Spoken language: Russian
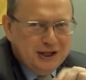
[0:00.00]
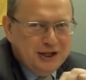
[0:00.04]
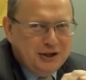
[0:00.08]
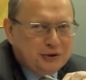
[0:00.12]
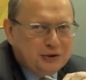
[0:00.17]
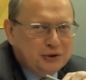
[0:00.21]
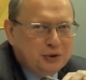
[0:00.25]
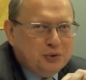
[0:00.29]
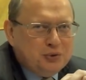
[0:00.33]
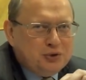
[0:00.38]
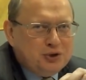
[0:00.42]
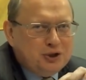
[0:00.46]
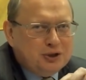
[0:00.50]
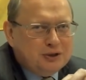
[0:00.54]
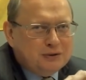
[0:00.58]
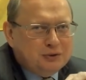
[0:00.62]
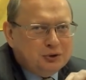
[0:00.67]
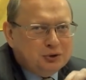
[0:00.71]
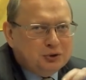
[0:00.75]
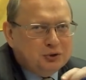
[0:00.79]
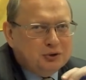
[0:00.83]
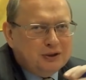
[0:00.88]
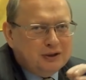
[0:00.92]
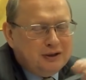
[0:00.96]
Но учитывая,
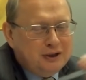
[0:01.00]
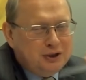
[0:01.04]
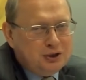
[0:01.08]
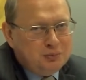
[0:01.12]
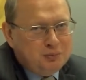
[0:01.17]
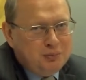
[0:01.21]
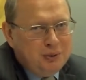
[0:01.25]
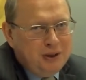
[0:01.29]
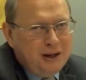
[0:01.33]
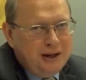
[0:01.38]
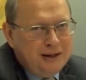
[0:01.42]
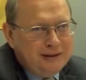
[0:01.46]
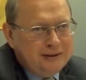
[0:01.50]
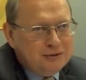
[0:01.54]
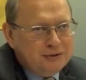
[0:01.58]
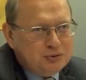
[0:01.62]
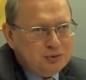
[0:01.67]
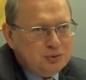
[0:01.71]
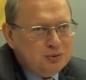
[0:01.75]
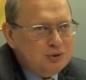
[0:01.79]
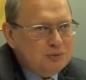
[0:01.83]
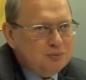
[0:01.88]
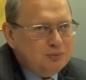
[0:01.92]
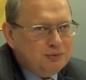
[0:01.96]
что товарищ Байден,
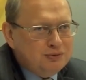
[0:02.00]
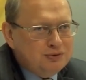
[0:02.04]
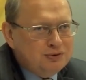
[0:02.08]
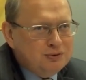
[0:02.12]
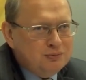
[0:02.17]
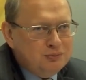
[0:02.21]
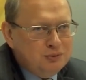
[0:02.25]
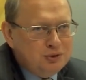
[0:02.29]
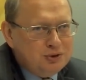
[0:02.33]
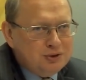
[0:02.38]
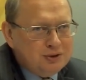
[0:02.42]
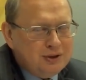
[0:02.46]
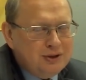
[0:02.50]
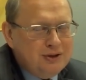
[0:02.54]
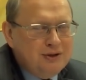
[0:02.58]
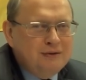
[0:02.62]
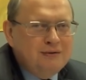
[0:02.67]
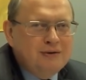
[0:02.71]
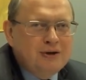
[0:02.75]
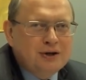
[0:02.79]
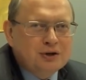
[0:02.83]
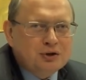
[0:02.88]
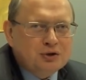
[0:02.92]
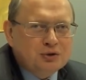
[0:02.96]
судя по всему, искренне
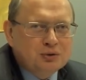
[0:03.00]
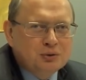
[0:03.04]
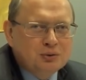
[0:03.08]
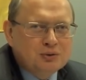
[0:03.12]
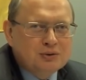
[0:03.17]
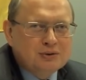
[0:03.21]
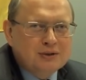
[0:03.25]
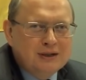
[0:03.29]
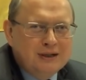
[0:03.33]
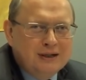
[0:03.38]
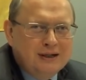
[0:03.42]
верит, что он,